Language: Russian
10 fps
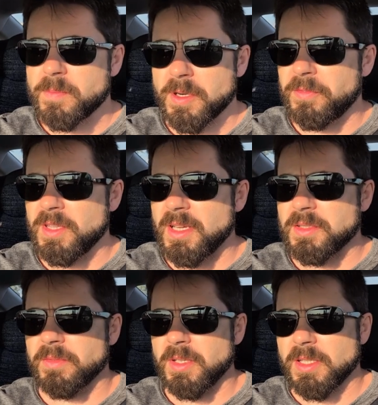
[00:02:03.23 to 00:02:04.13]
про
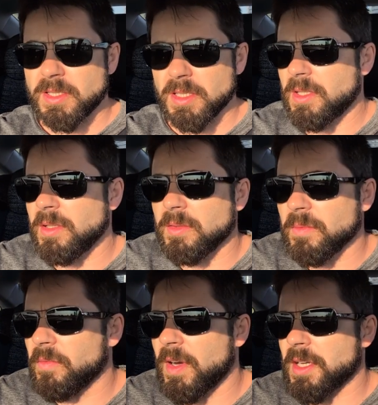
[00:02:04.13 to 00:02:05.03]
финансовые, если это
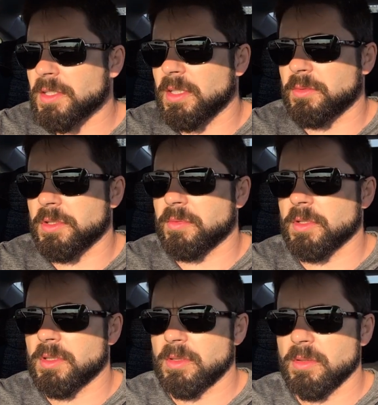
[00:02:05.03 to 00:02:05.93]
важно. То есть
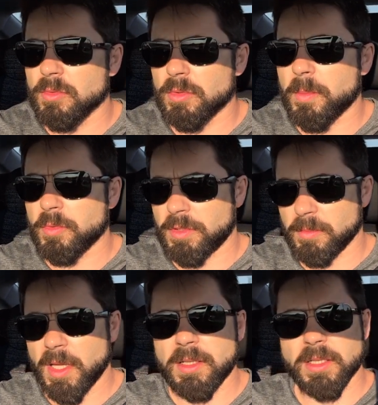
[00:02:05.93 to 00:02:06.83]
вот, ну,
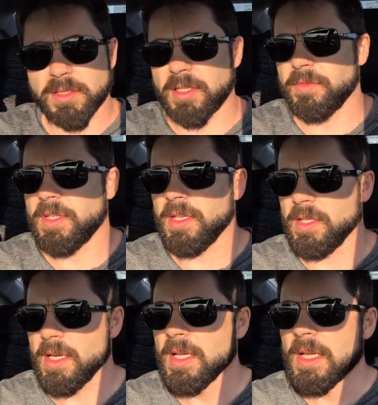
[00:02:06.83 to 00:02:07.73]
допустим, да, для
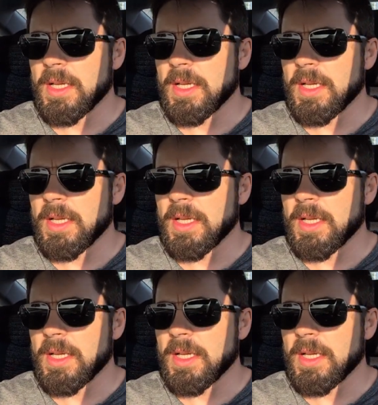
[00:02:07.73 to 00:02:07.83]
сравнения.